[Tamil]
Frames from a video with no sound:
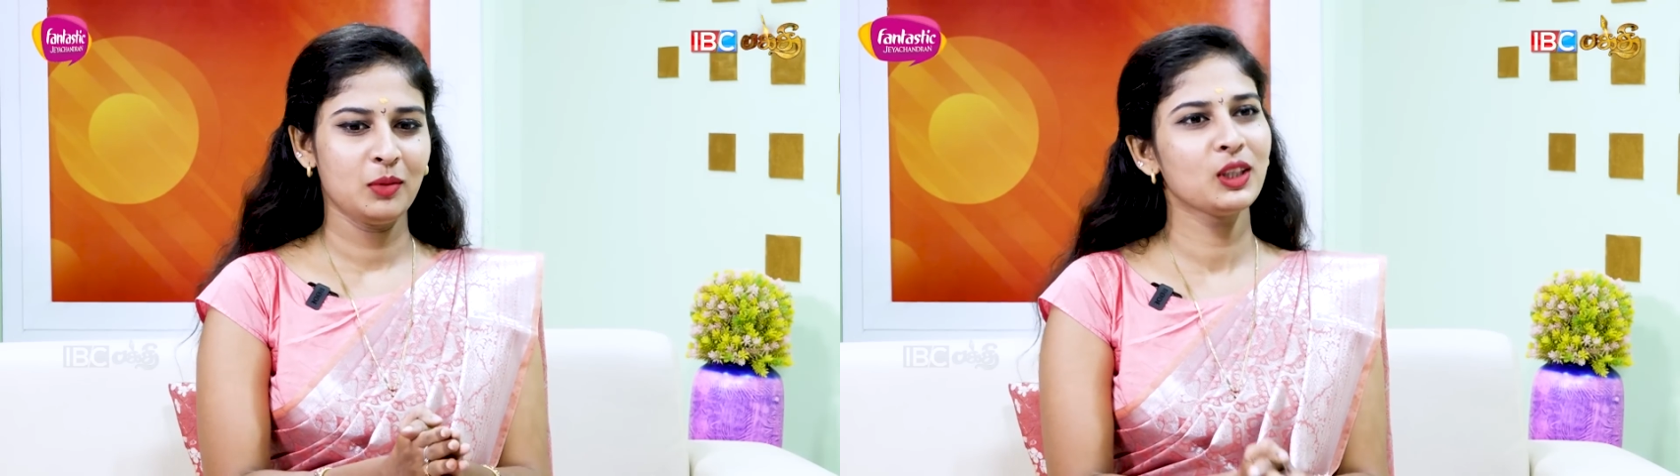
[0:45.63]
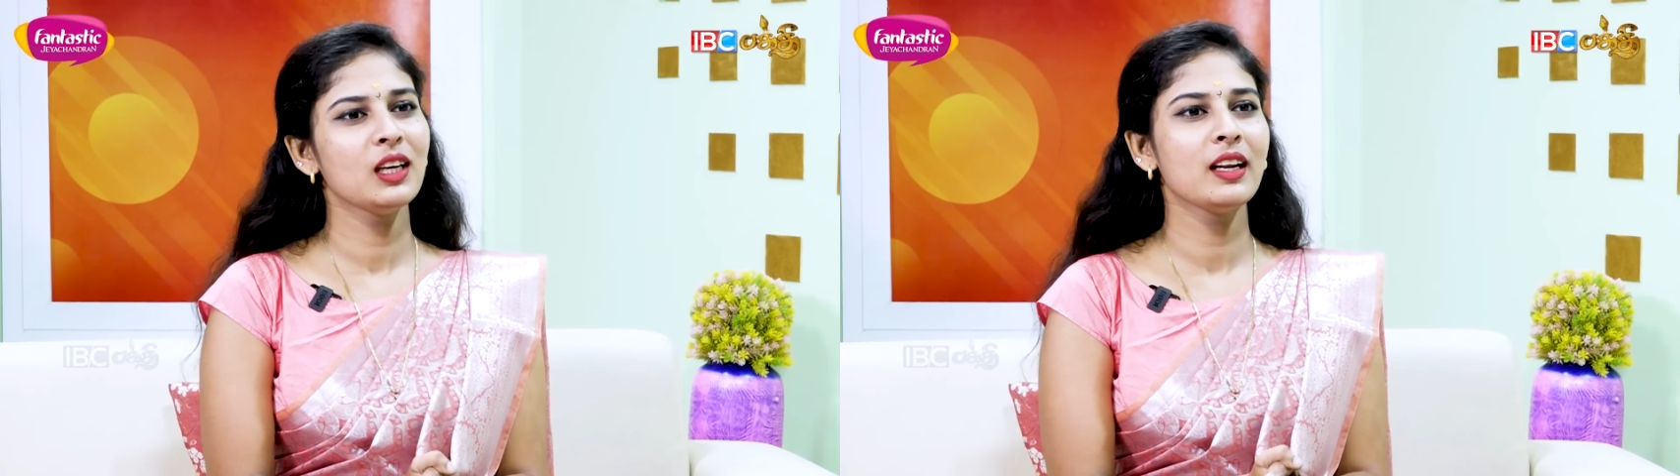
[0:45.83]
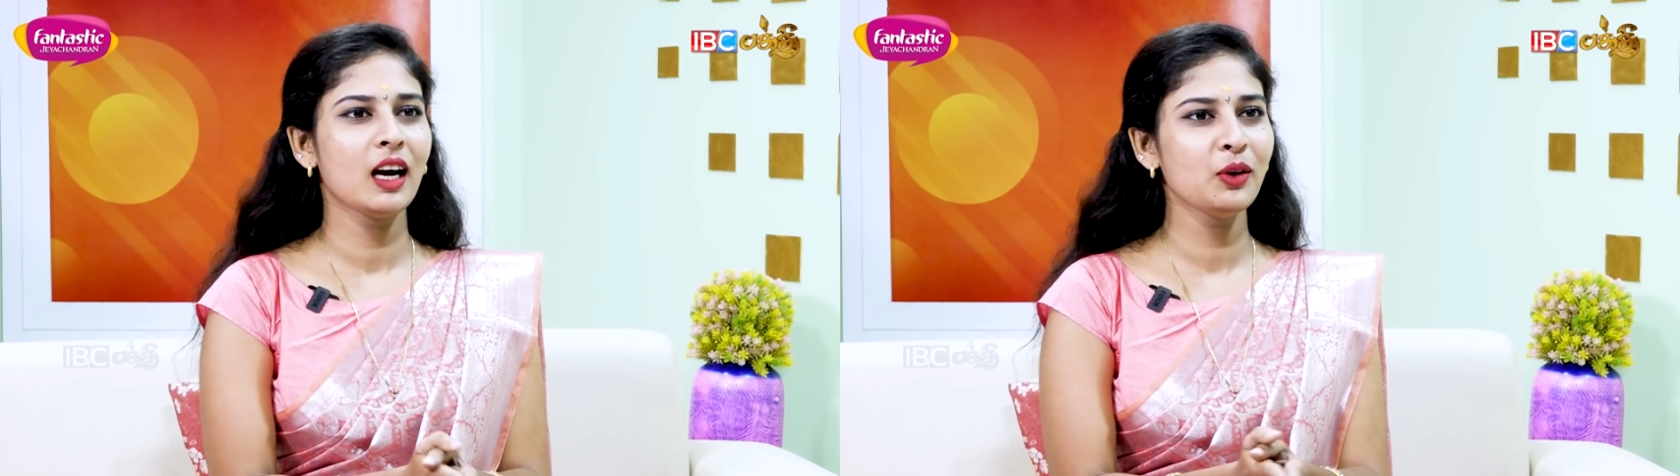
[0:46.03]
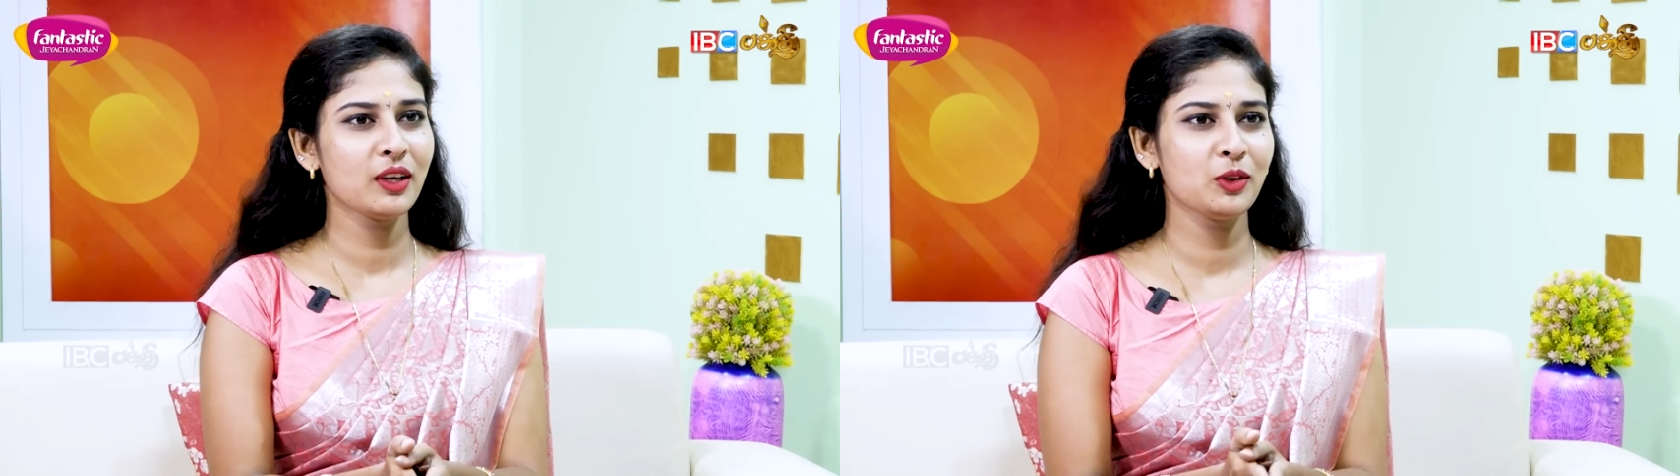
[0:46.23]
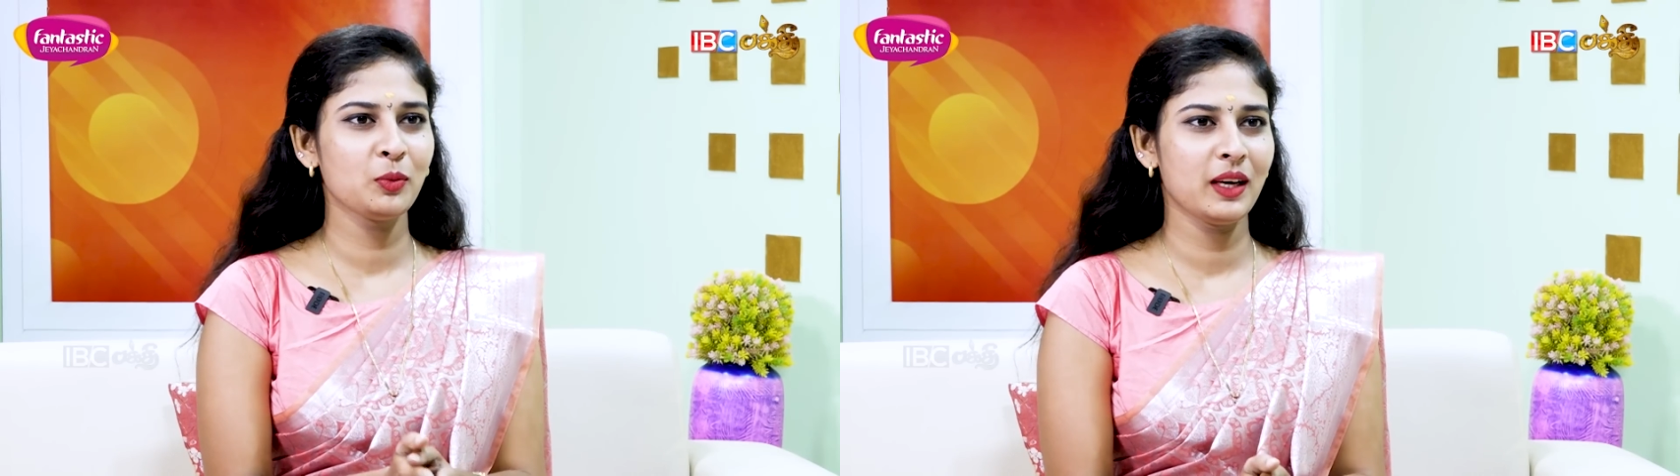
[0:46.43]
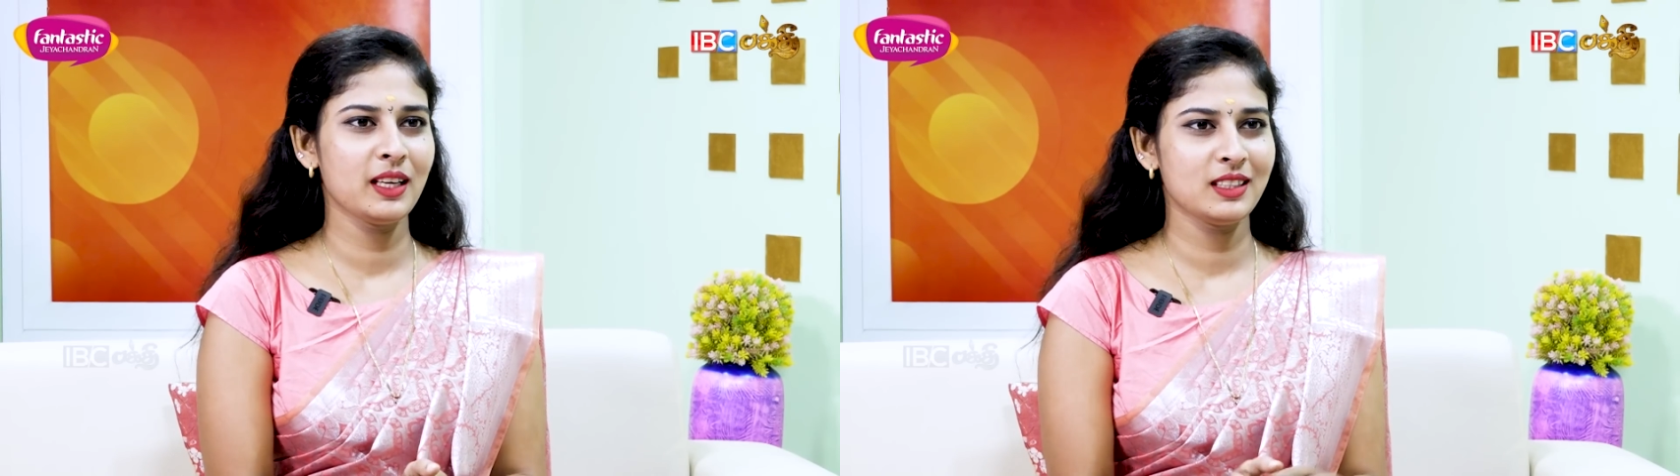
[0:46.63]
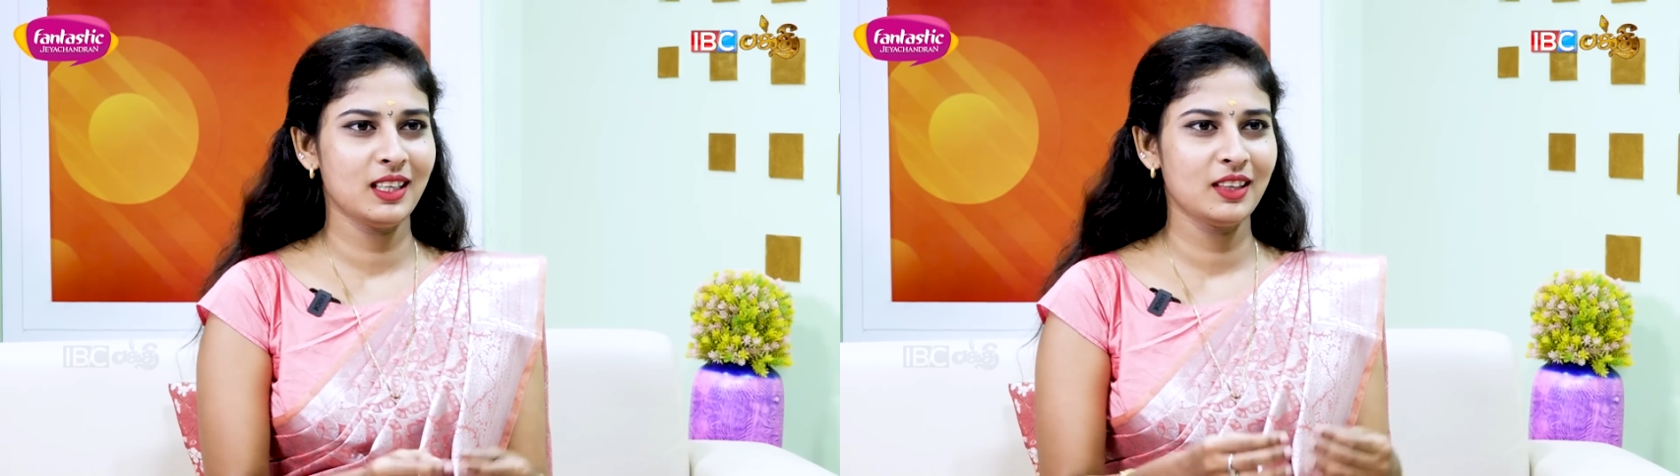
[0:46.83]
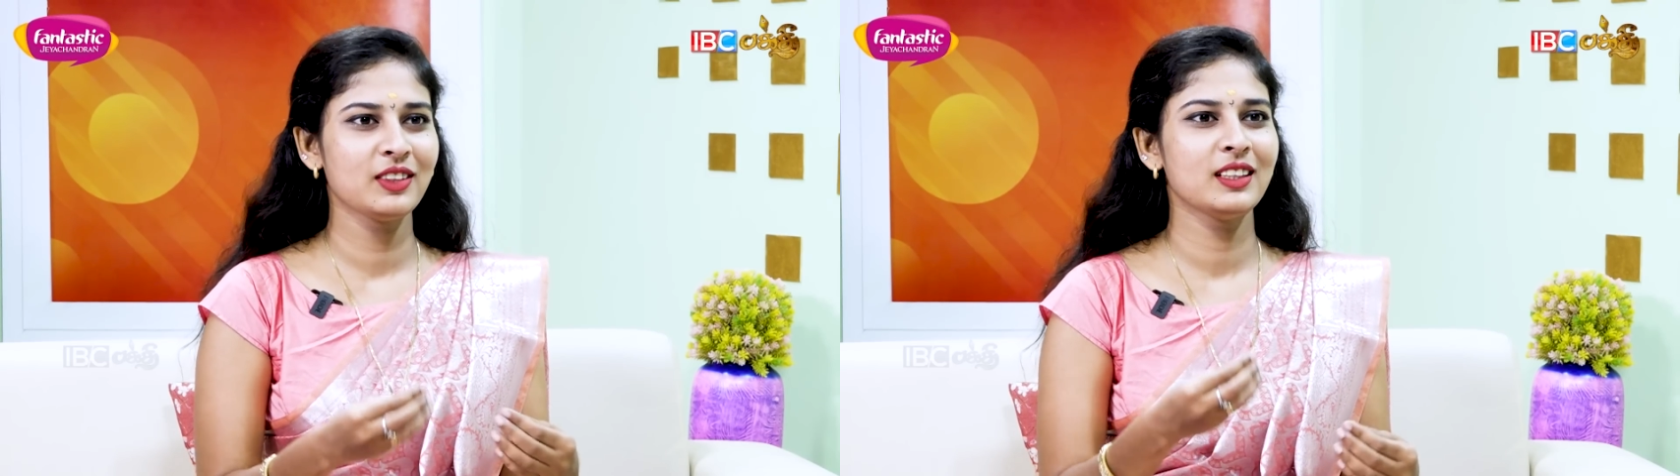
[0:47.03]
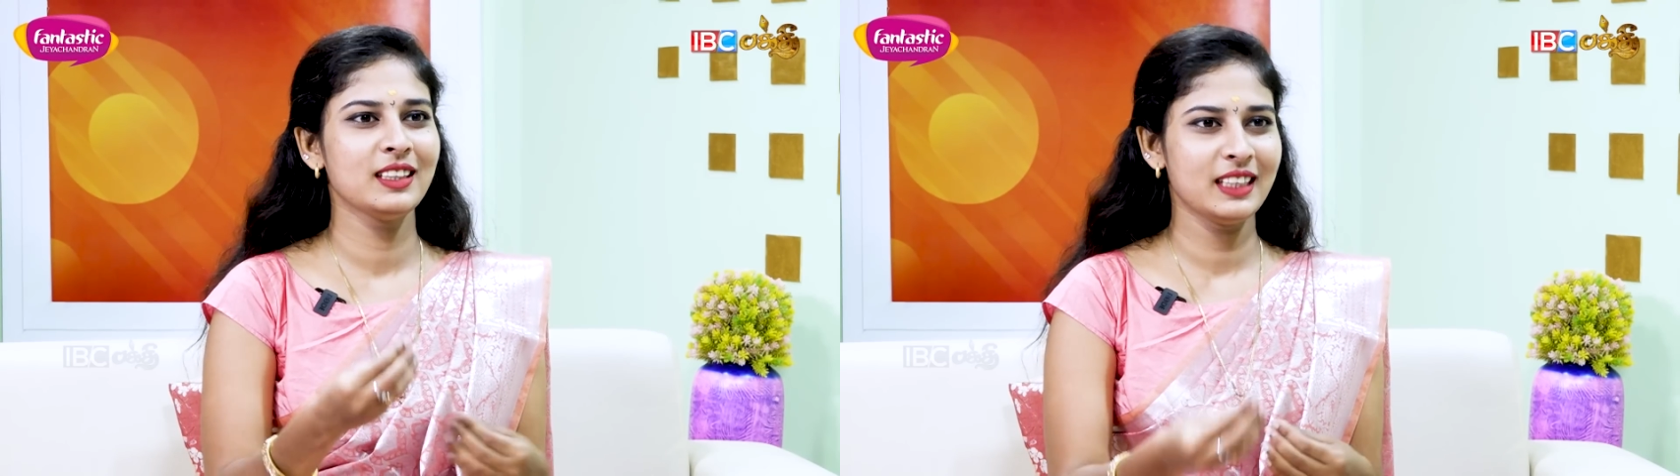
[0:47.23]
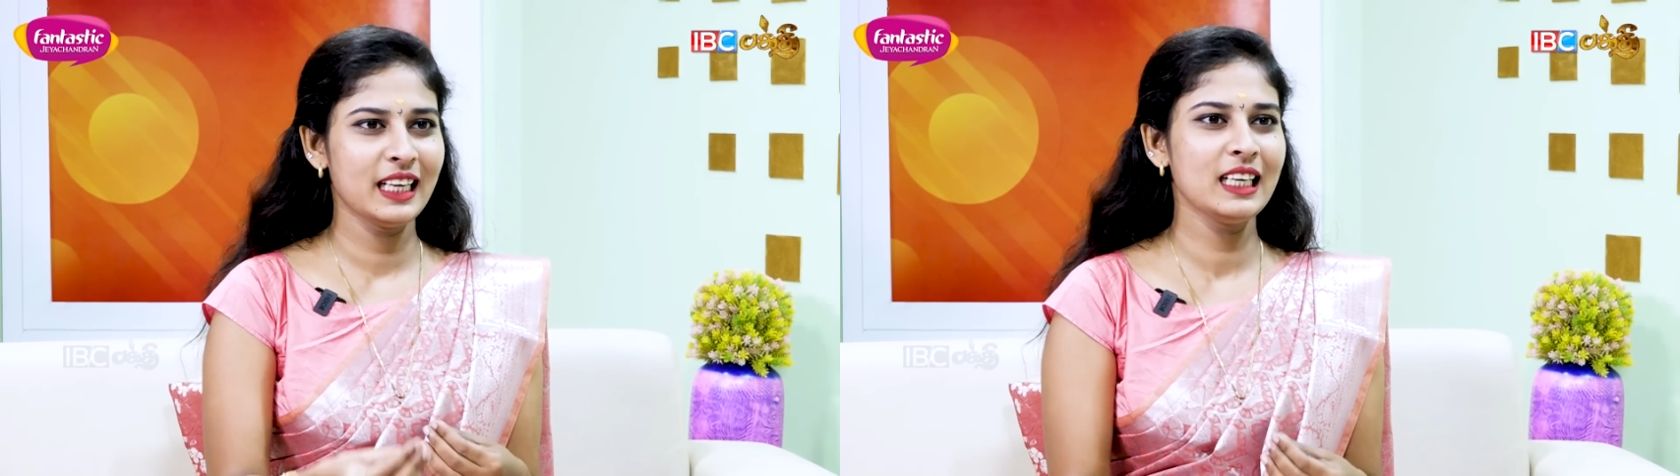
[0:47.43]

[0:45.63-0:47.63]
முதல்ல ராகு கேது பயிற்சினா வந்து